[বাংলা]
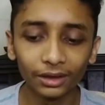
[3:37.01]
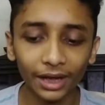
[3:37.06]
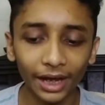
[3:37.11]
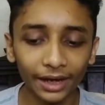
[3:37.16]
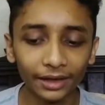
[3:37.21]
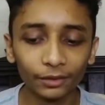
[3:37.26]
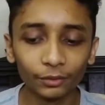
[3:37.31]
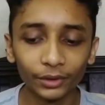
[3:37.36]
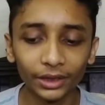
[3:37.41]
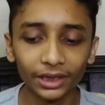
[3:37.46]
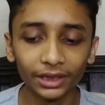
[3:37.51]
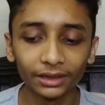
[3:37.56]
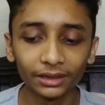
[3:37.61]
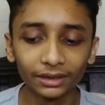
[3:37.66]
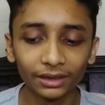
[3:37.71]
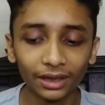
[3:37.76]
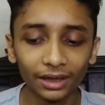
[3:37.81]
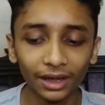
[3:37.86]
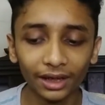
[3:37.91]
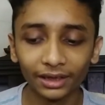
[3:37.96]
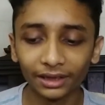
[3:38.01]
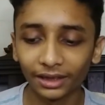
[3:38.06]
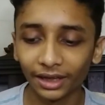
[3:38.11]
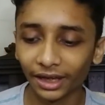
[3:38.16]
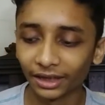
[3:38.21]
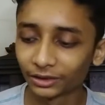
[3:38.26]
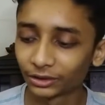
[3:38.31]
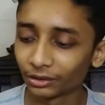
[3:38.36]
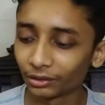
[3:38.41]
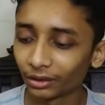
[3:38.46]
লাইট ওয়েট লাইক
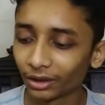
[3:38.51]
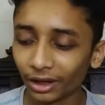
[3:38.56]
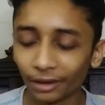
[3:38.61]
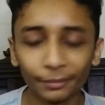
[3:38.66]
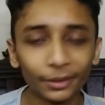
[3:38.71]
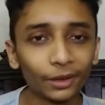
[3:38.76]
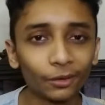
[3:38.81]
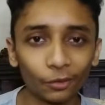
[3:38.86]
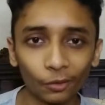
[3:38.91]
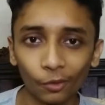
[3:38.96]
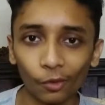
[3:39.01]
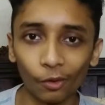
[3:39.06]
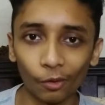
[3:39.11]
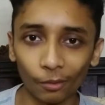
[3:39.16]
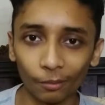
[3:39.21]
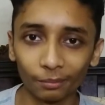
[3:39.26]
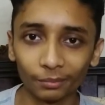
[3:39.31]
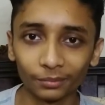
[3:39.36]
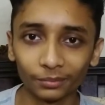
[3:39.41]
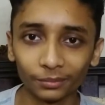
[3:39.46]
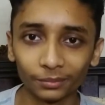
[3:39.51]
একশো গ্রামেরও কম